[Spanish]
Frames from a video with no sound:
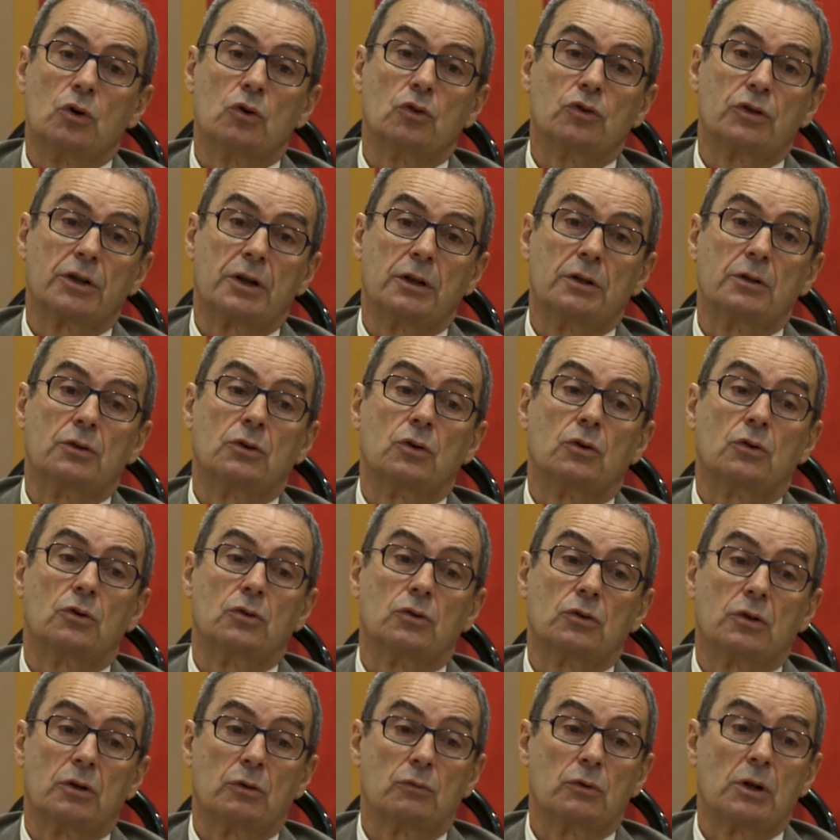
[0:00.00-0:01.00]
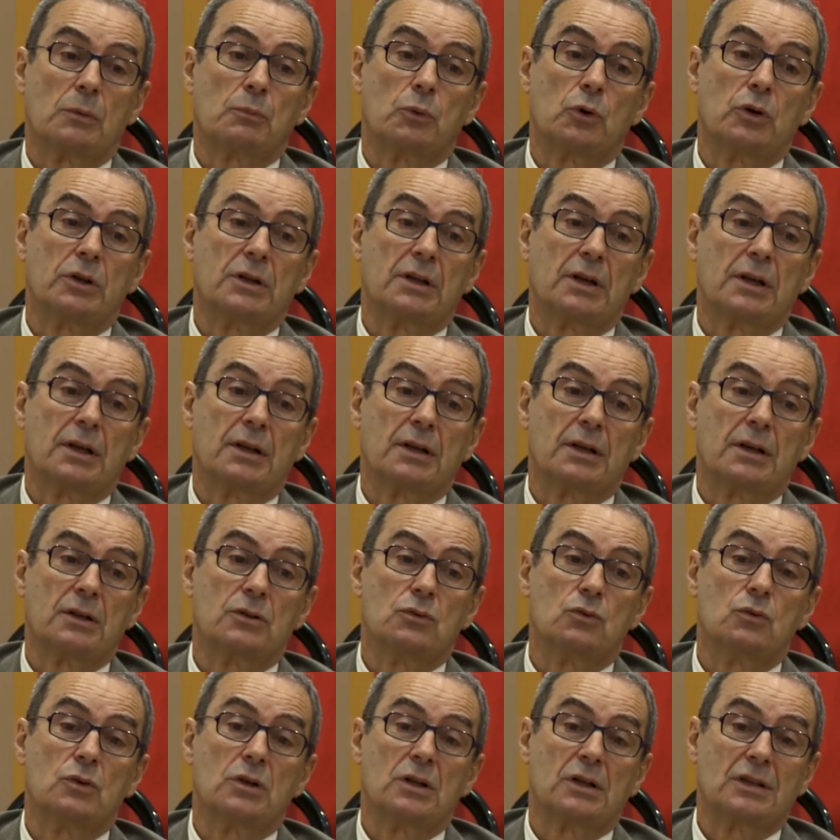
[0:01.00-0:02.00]
contradictorio tener una política de
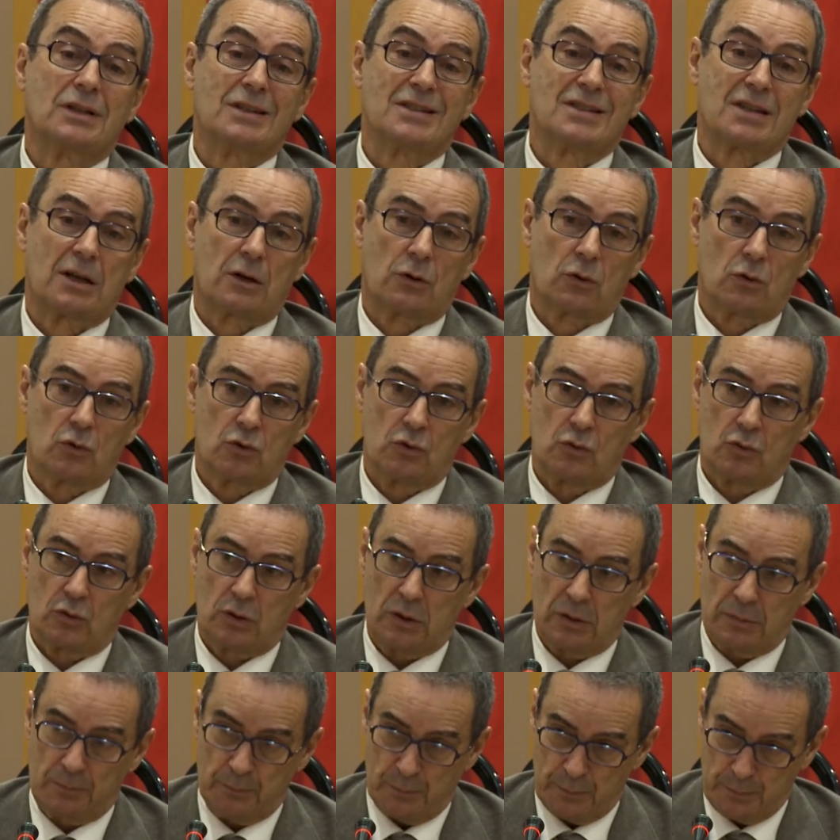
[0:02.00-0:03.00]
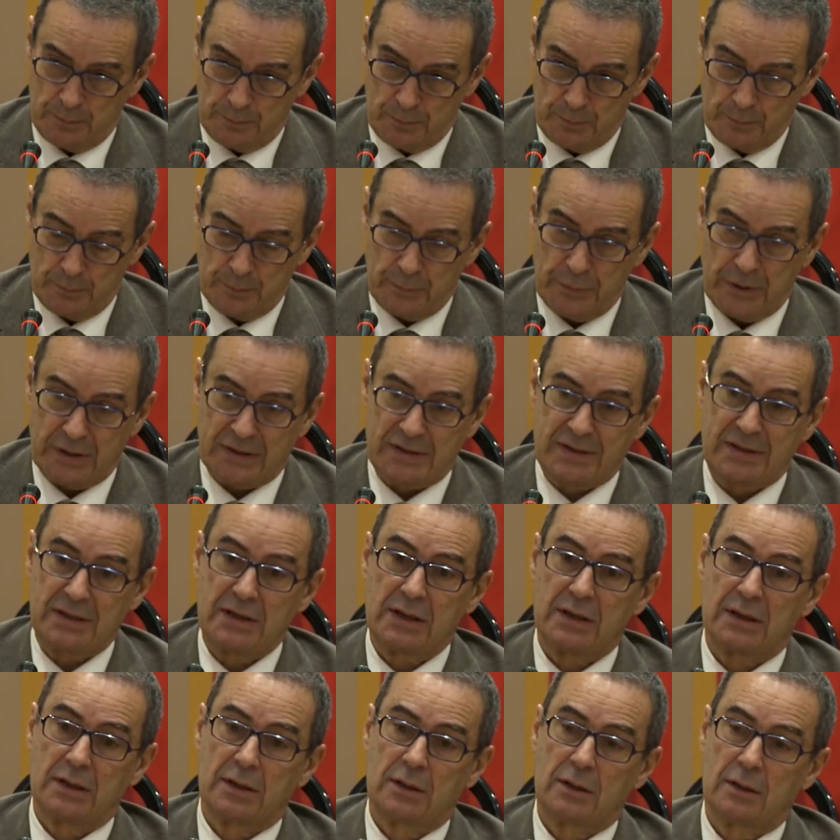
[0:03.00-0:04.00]
ayuda al desarrollo que
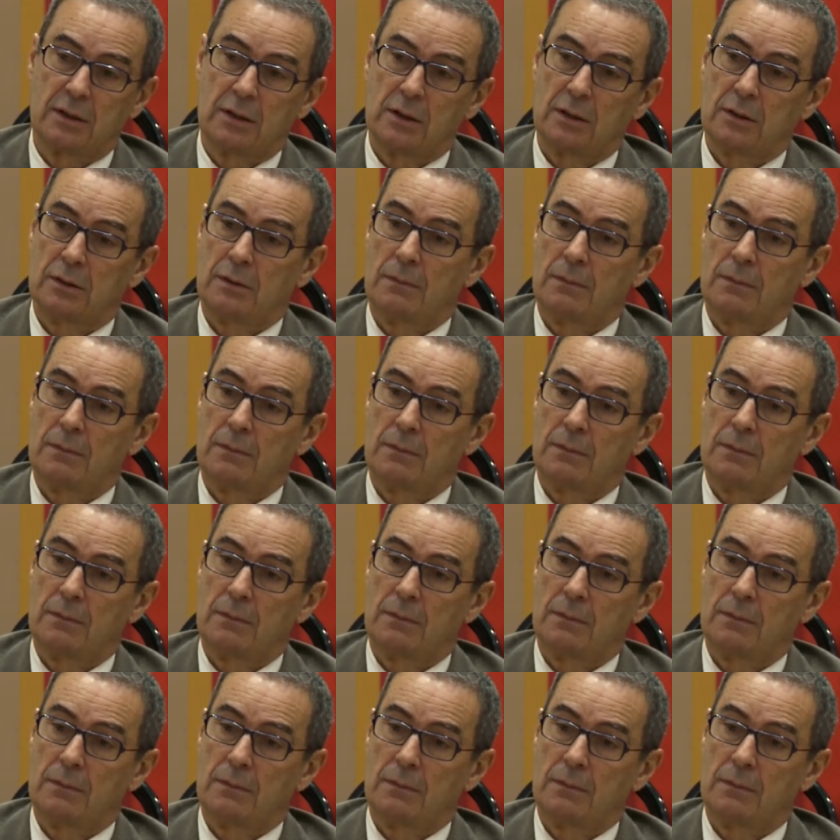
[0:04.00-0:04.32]
persigue